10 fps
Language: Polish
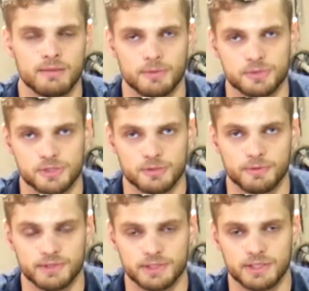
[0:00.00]
poprzez
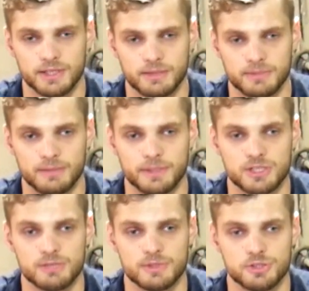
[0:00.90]
odpowiednie jakby
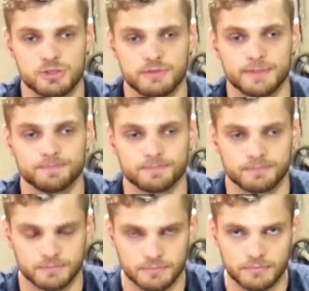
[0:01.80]
napięcie mięśniowe
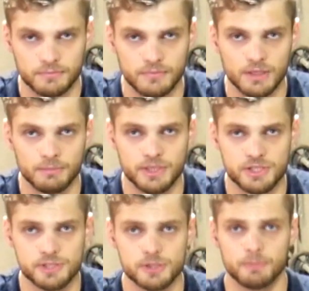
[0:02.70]

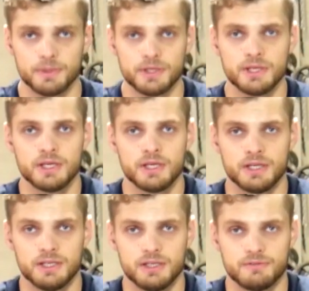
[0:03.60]
mięśni stopy
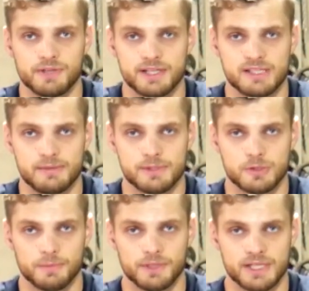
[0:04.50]
i wkręcamy
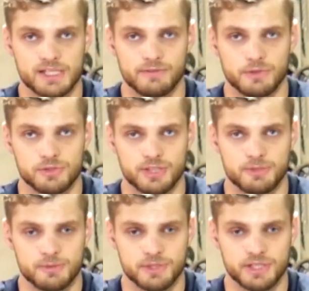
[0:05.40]
stopy na zewnątrz,
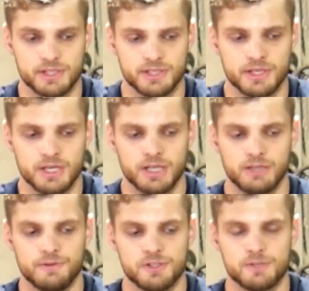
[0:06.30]
jakbyśmy chcieli
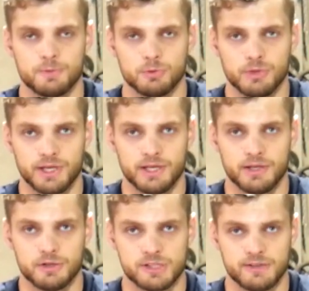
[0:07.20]
chwycić podłogę,
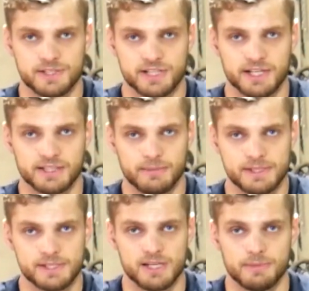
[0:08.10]
rozerwać kartkę
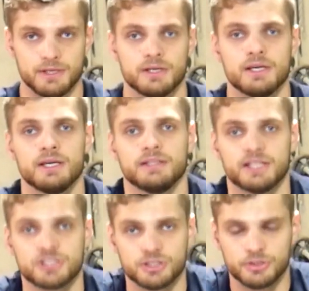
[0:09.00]
między nami
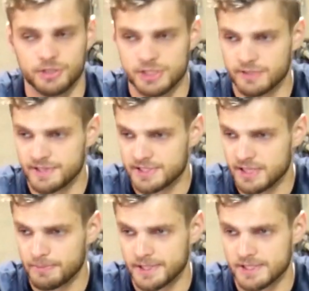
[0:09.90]
Także to jest
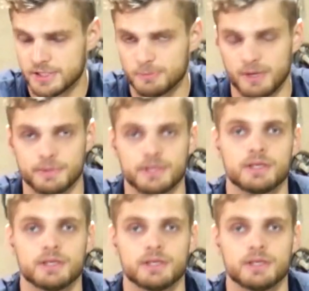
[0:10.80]
kwestia pracy stopami.